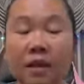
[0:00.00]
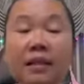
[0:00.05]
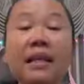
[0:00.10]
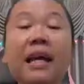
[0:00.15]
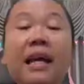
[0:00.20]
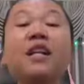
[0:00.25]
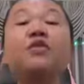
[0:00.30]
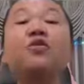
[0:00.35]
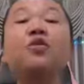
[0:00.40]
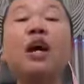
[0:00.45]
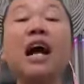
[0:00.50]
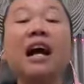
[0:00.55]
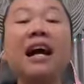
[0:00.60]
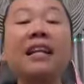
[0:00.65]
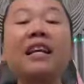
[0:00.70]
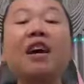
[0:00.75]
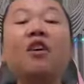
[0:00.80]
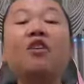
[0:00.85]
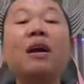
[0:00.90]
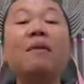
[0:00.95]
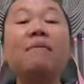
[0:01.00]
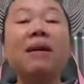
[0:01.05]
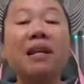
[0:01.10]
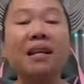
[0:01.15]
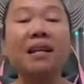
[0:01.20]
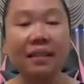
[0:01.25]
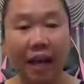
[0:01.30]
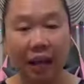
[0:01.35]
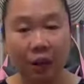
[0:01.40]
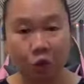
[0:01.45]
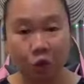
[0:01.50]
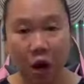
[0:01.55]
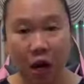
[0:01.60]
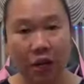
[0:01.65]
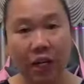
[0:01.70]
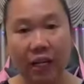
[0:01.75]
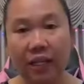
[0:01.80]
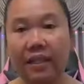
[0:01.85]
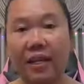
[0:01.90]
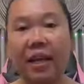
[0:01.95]
Saya juga nggak tahu yang mana satu
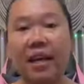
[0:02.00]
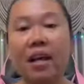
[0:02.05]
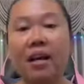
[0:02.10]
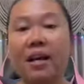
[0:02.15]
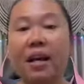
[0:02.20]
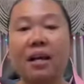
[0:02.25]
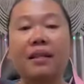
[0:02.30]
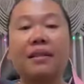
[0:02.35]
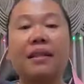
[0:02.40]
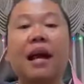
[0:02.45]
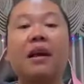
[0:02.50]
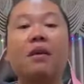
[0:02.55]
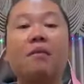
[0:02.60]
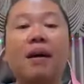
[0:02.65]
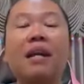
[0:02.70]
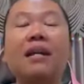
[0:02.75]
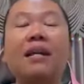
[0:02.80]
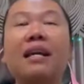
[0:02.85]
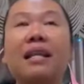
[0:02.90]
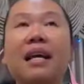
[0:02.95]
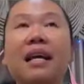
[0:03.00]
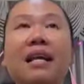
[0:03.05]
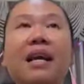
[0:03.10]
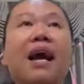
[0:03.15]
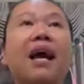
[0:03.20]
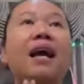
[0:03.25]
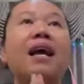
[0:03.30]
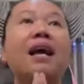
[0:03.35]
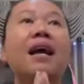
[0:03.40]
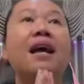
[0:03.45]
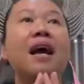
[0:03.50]
adiknya yang dari Taiwan katanya